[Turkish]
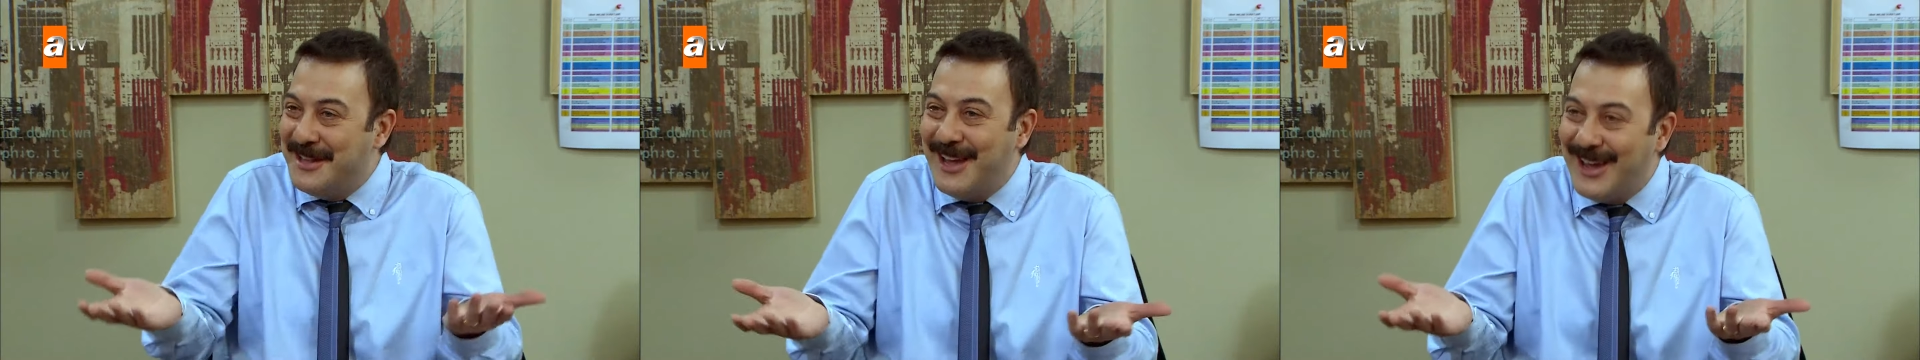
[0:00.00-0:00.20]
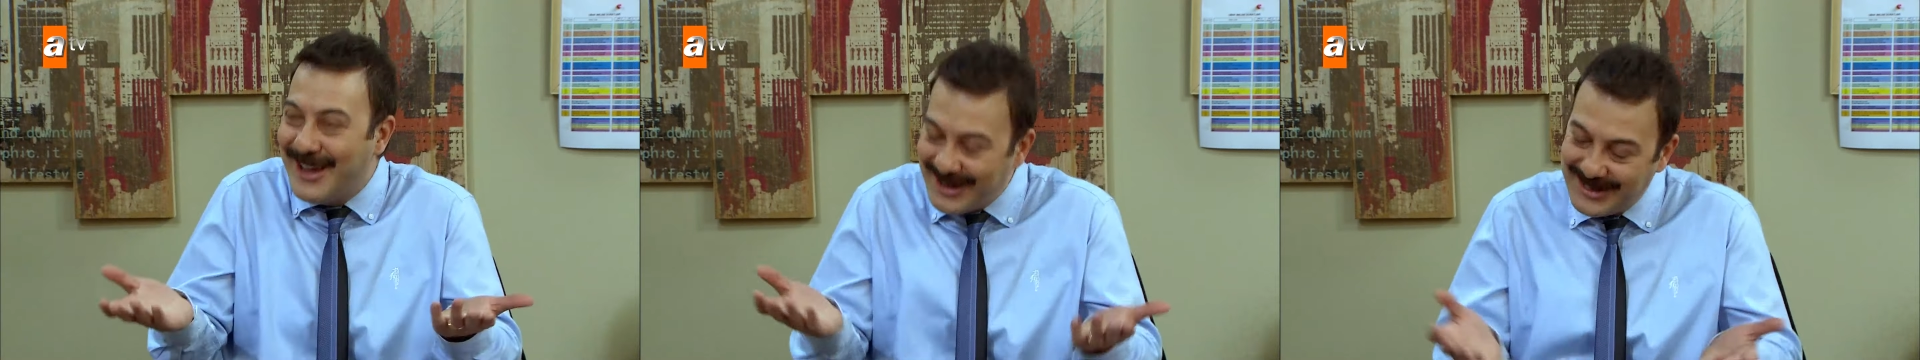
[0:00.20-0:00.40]

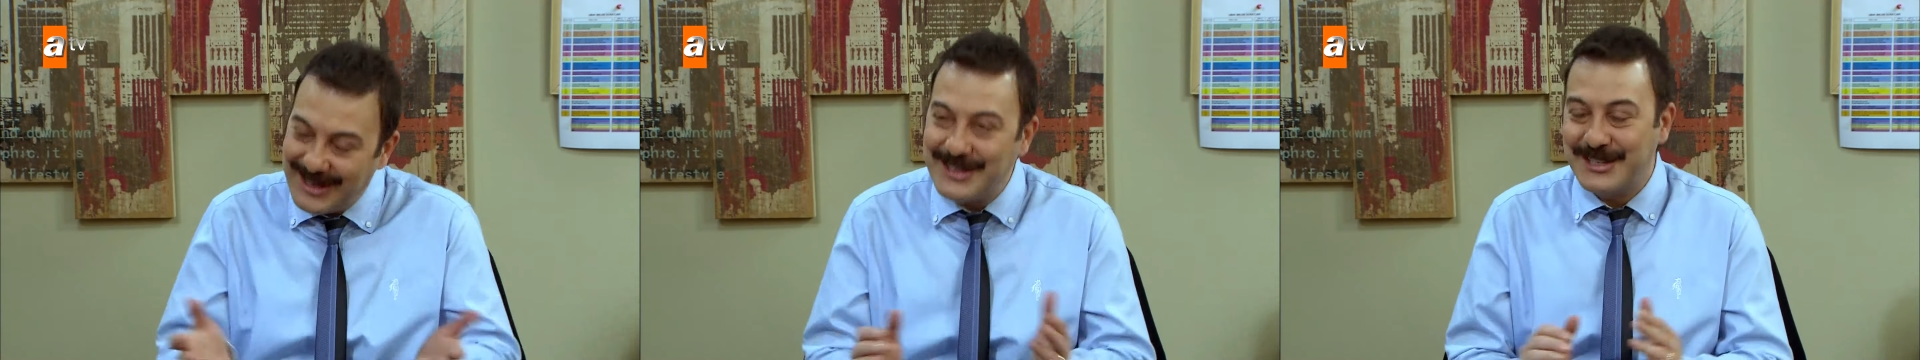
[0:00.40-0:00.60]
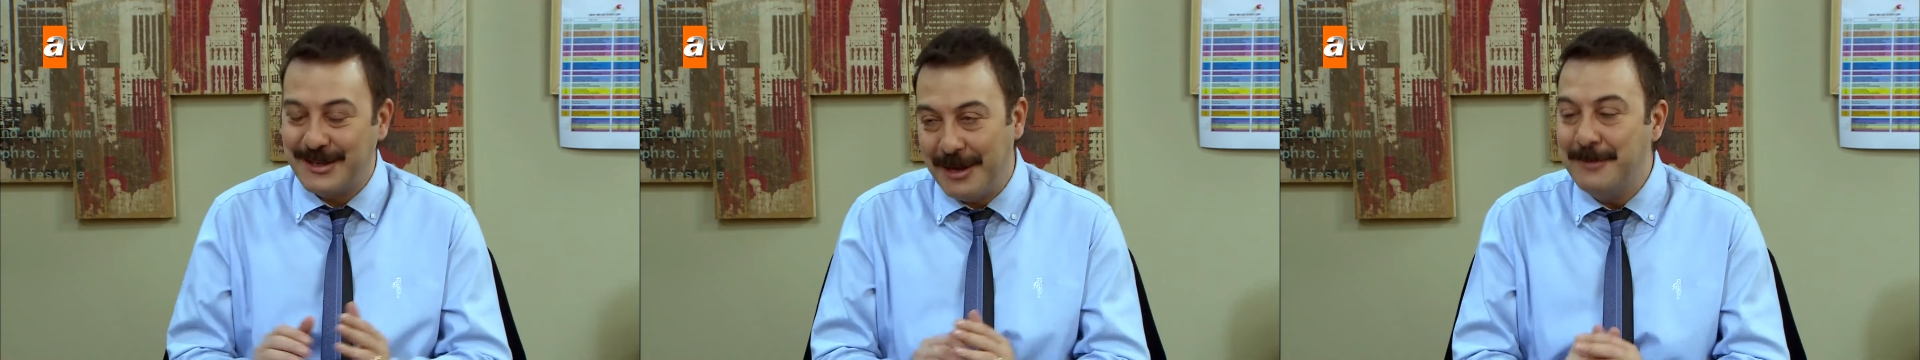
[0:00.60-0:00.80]
E,
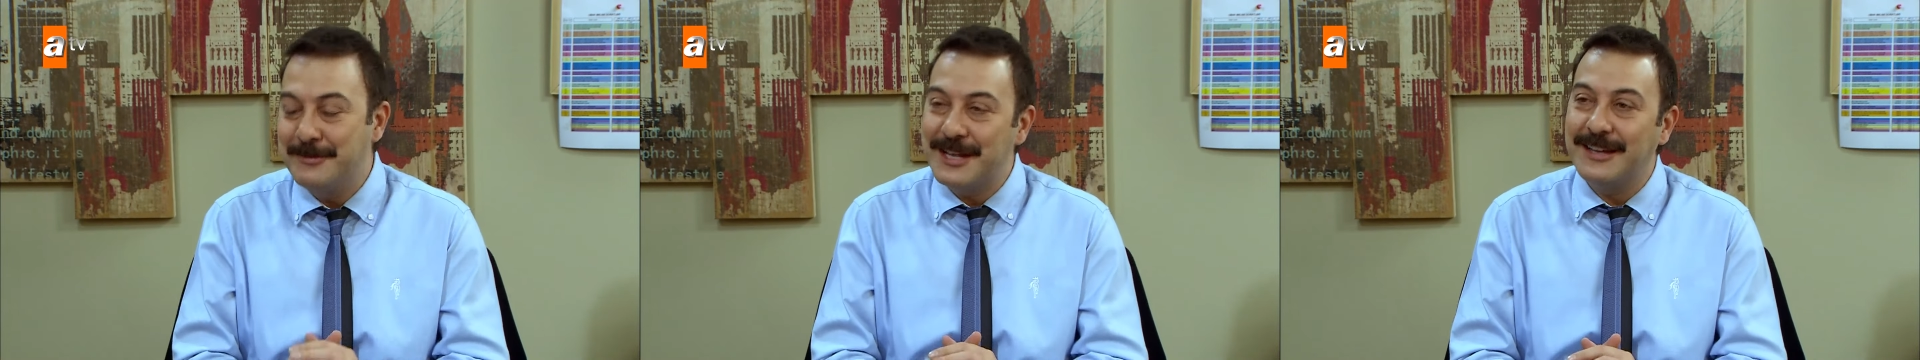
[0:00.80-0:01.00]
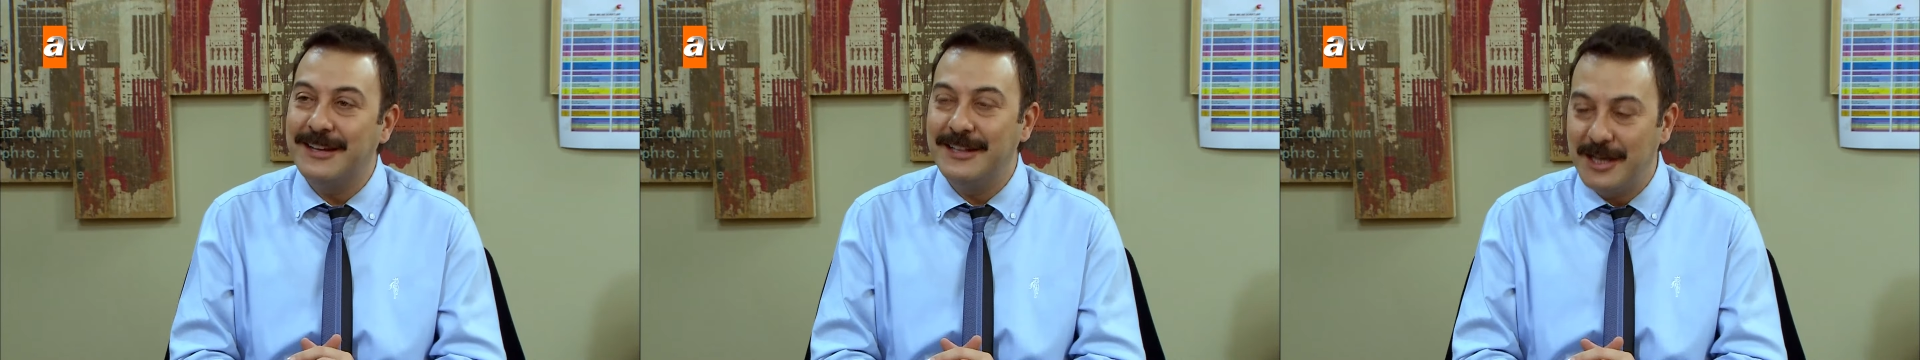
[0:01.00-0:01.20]
ederiz tabii.
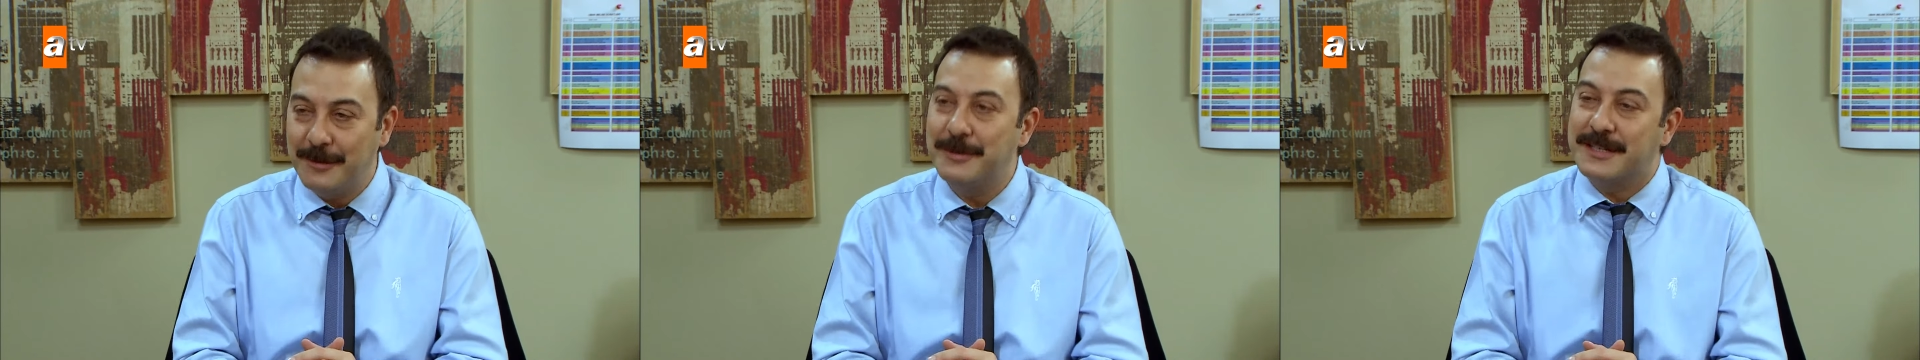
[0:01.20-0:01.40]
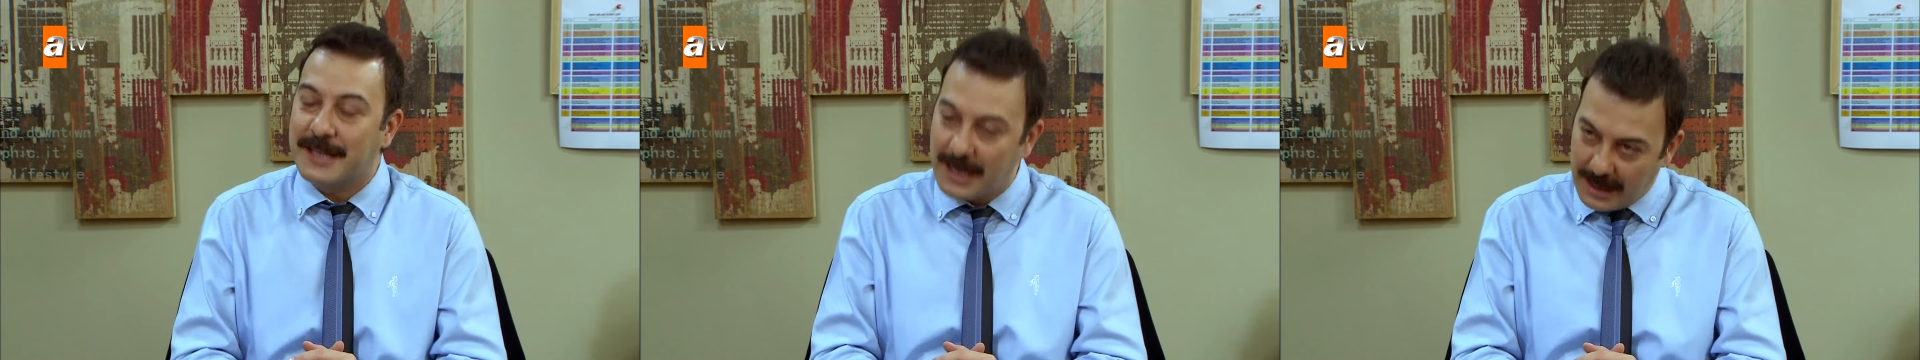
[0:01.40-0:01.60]
Elimizden geleni
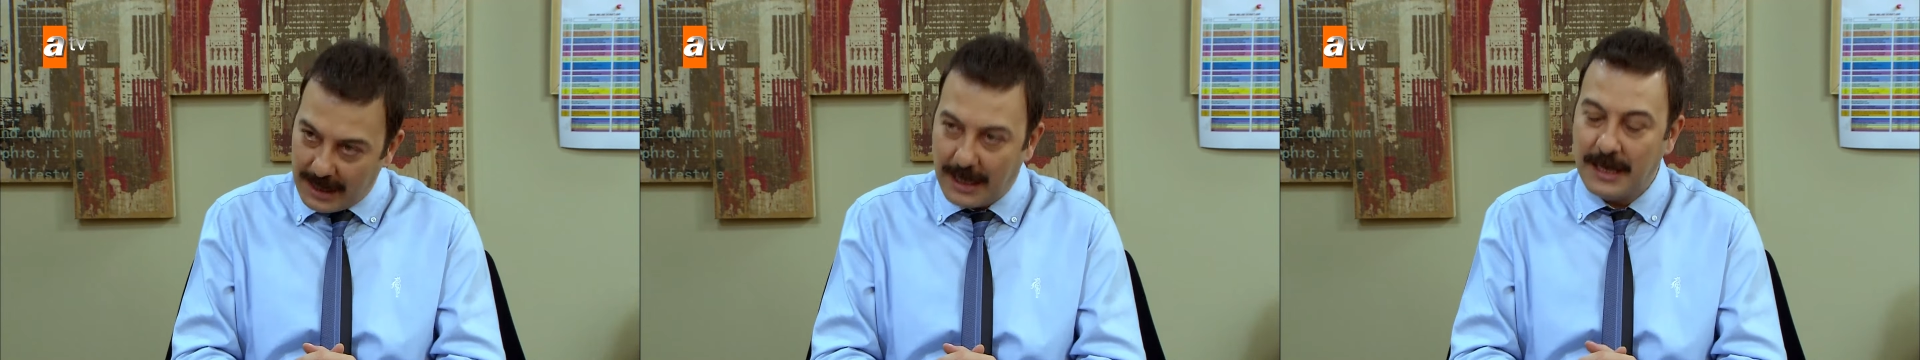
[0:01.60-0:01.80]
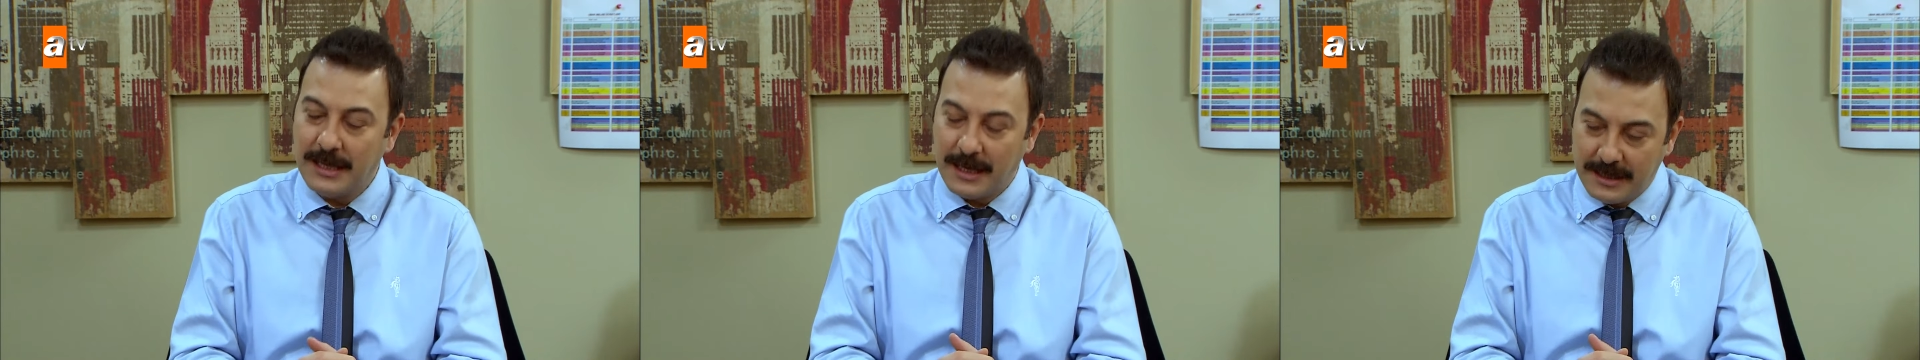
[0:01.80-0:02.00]
yaparız.
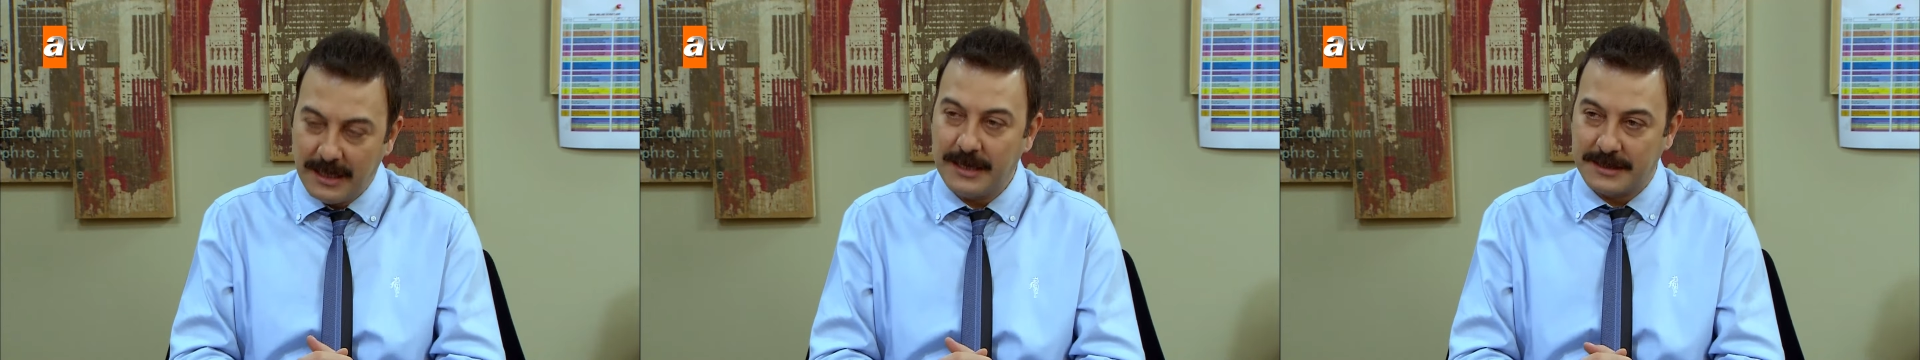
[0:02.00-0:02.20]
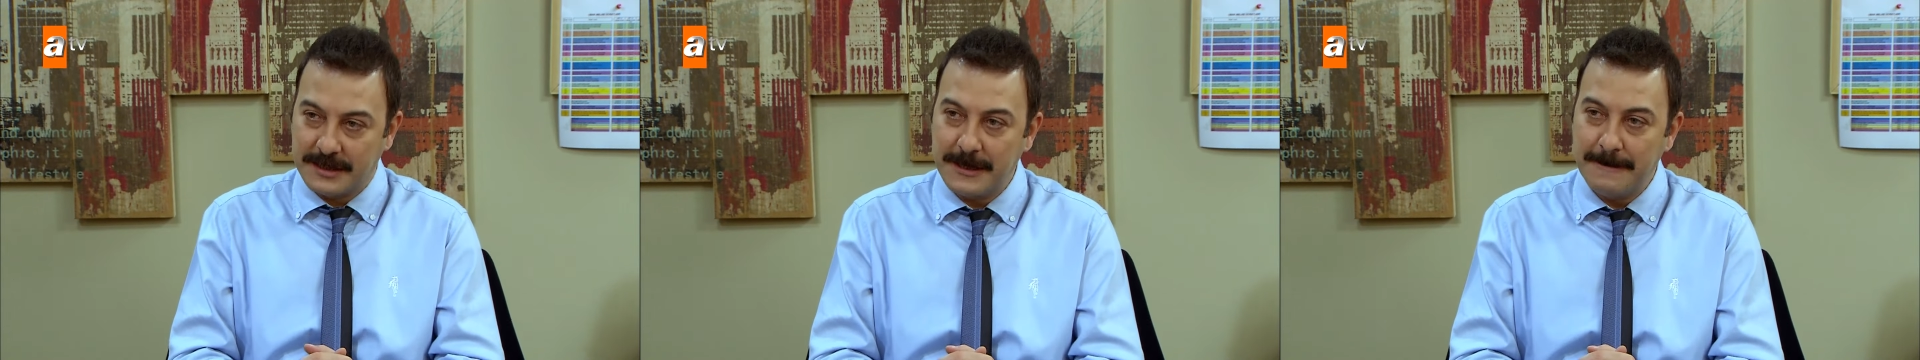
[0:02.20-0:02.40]
E,
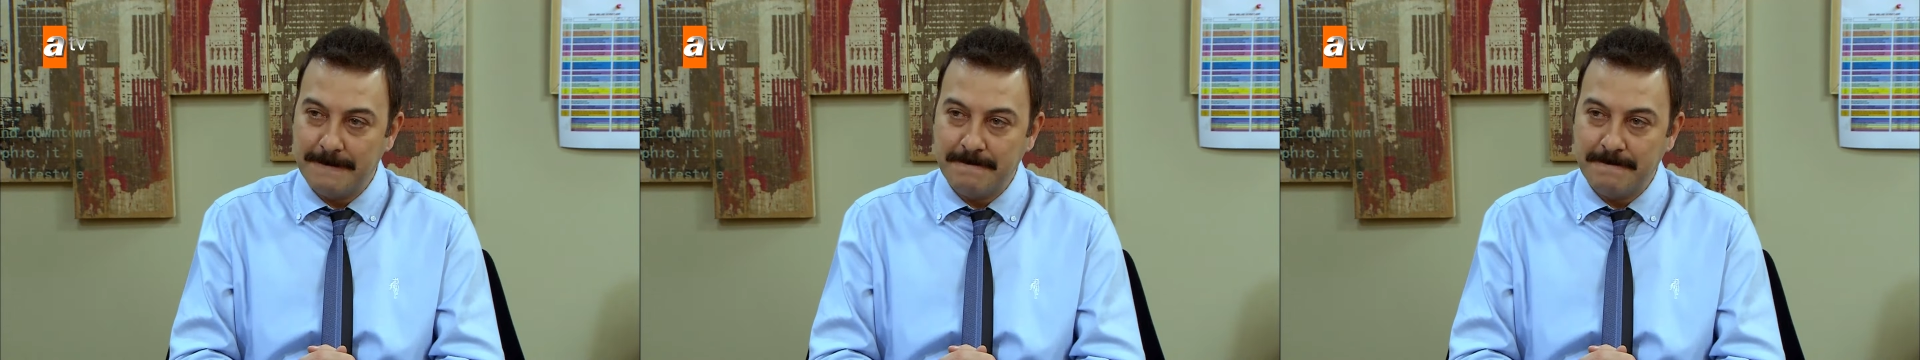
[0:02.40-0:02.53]
ederiz.